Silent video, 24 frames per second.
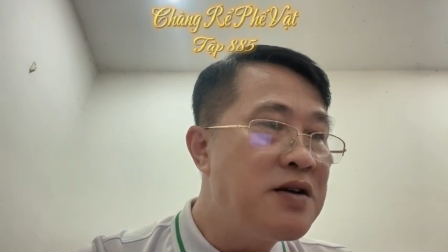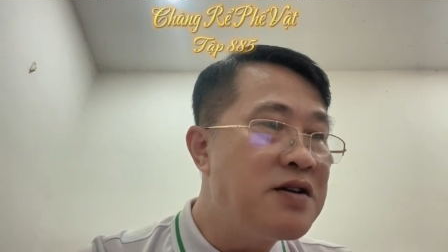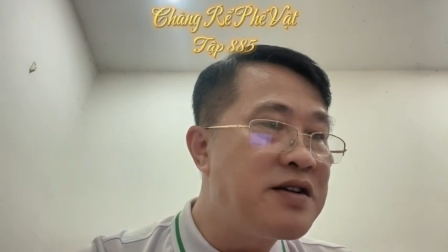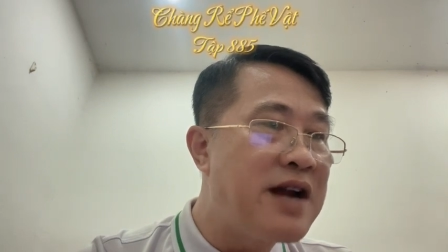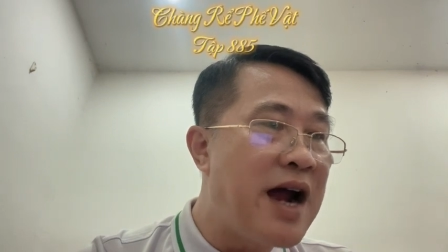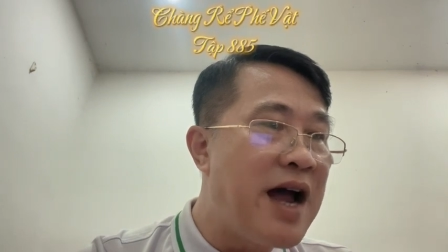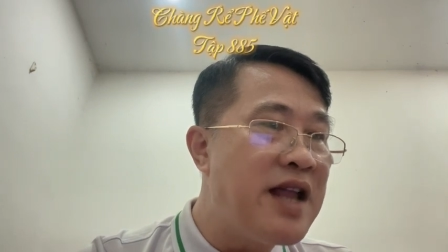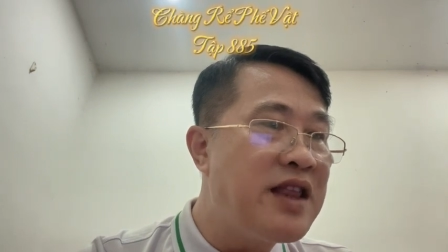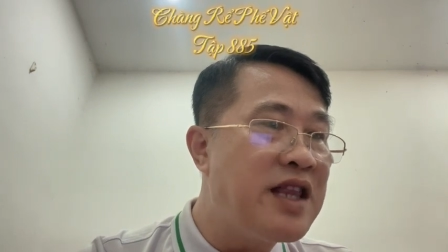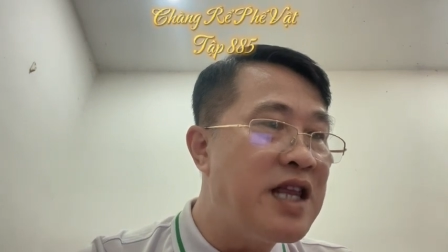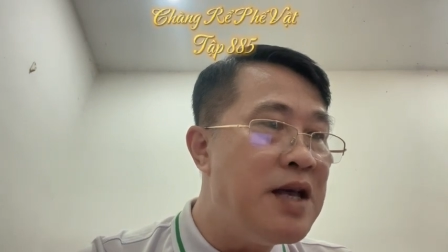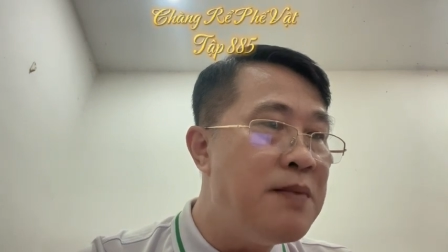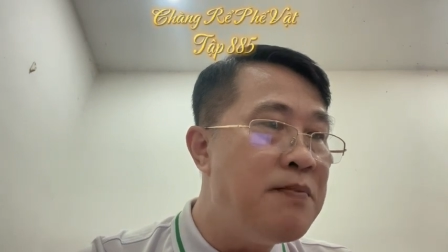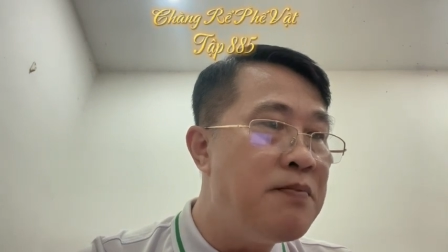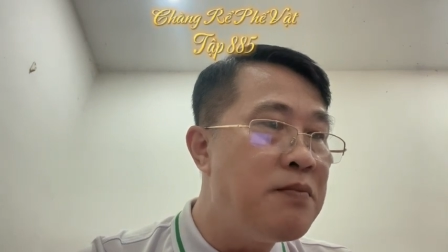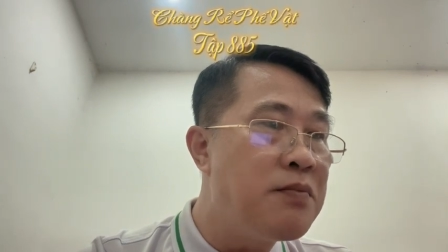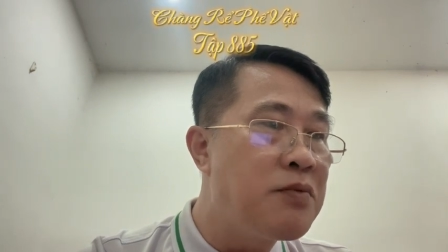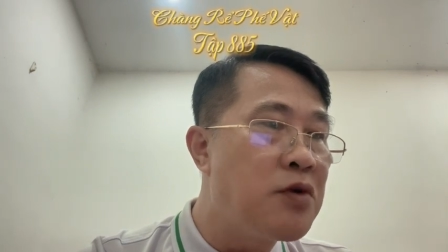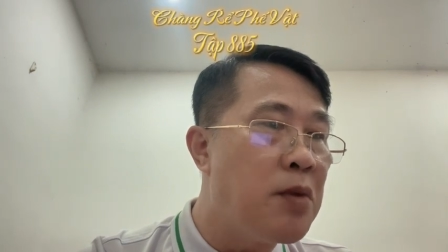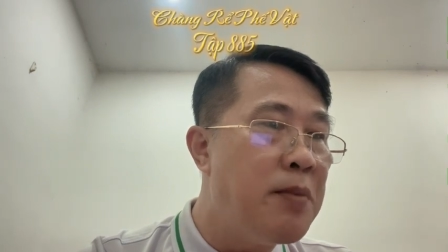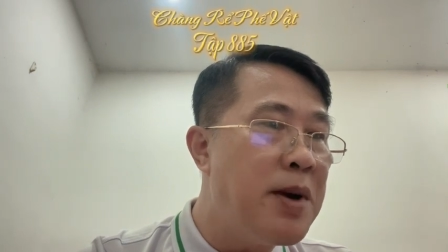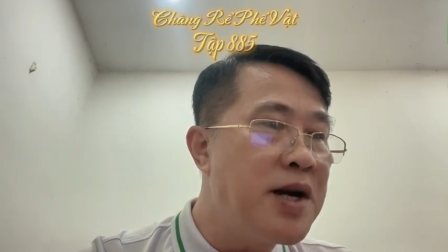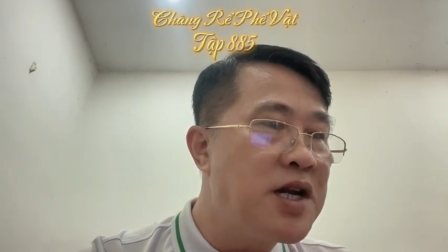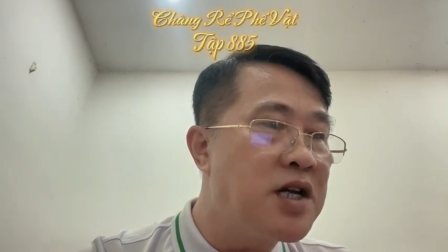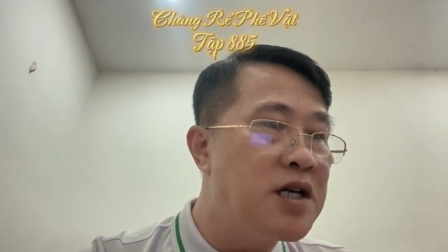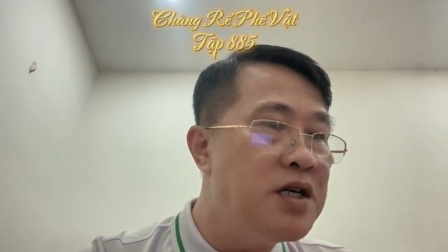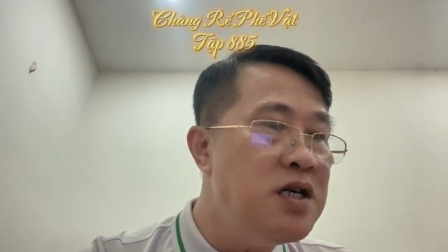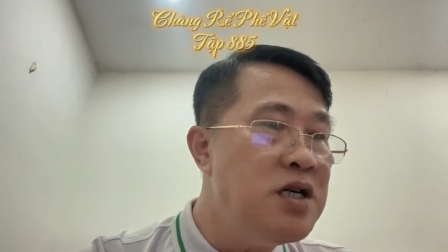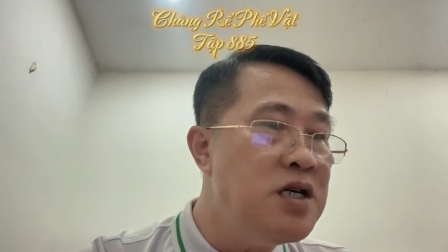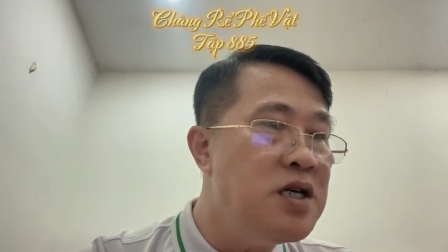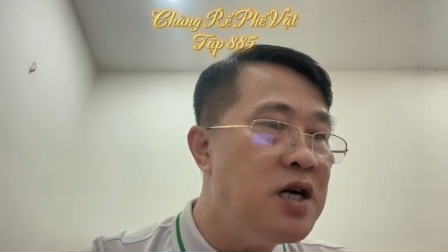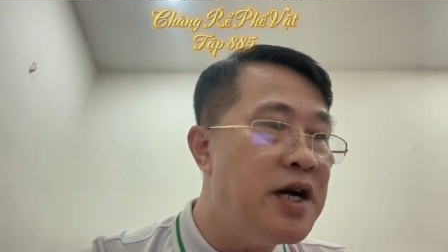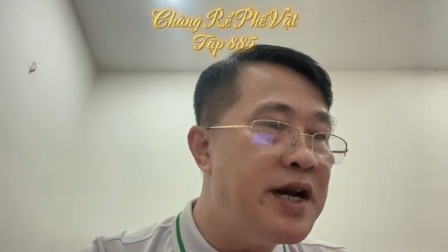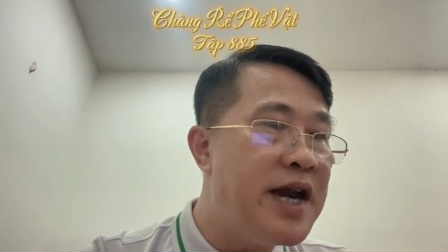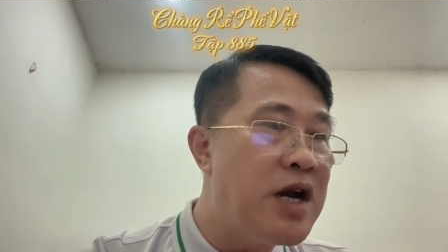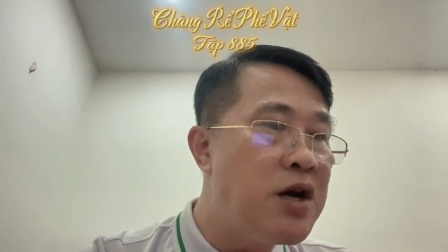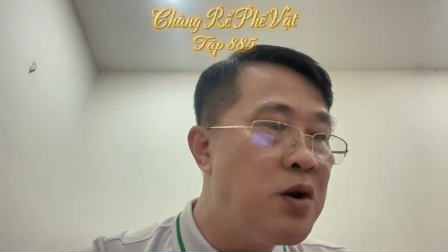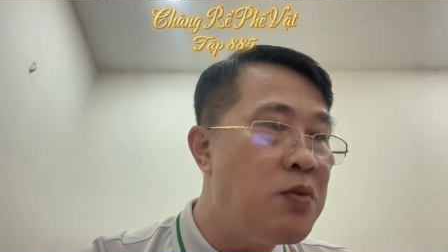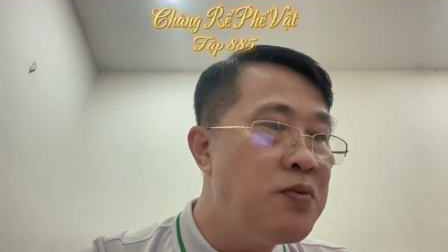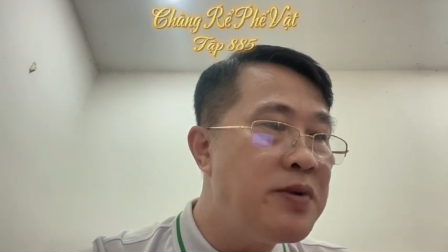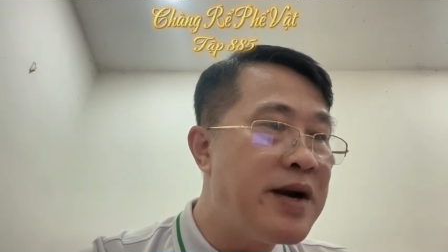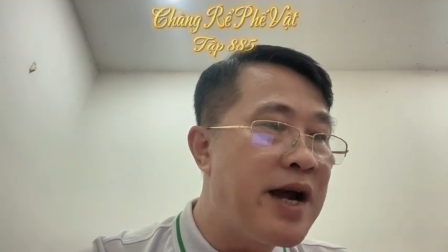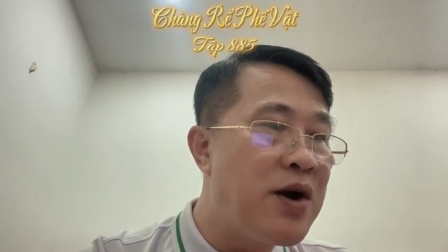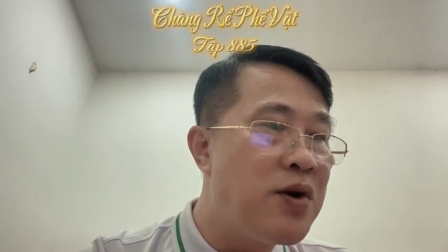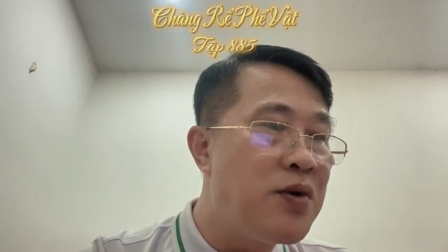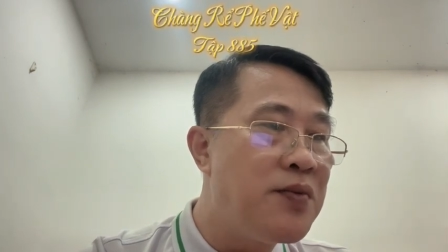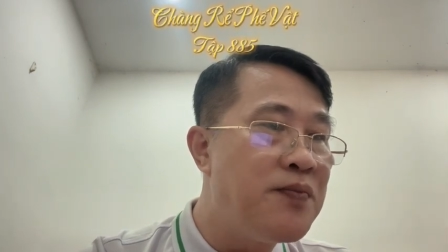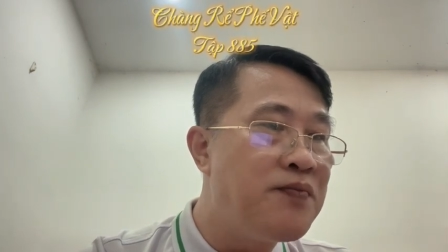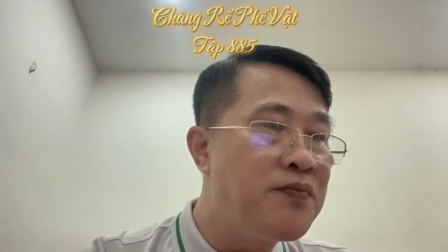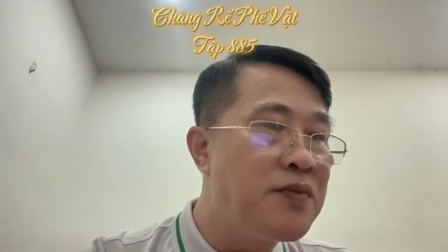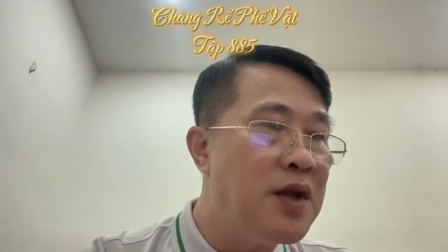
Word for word: trái tim của bất cứ người đàn ông nào.